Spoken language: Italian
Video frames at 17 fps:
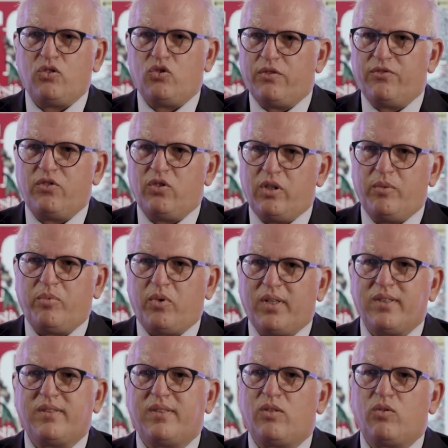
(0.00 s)
Gifoni può
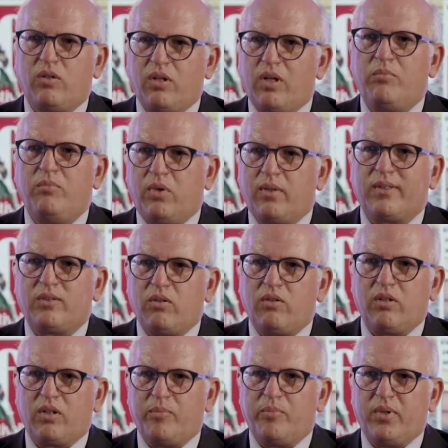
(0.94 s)
essere un
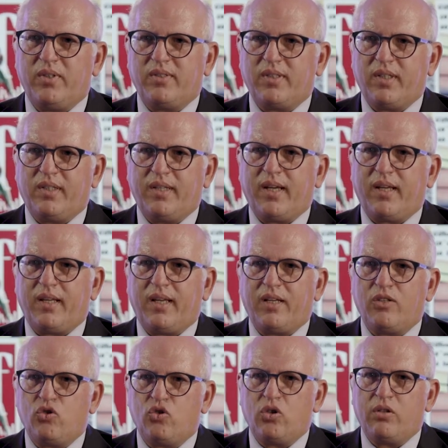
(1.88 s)
laboratorio che può insegnare
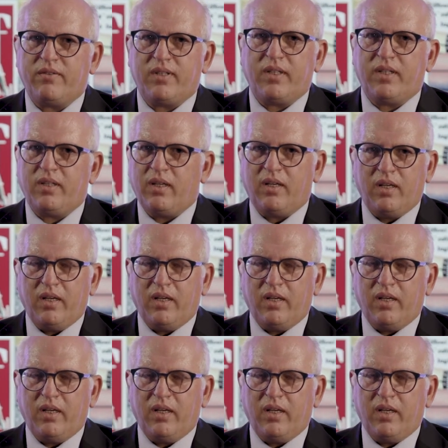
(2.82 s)
a giovani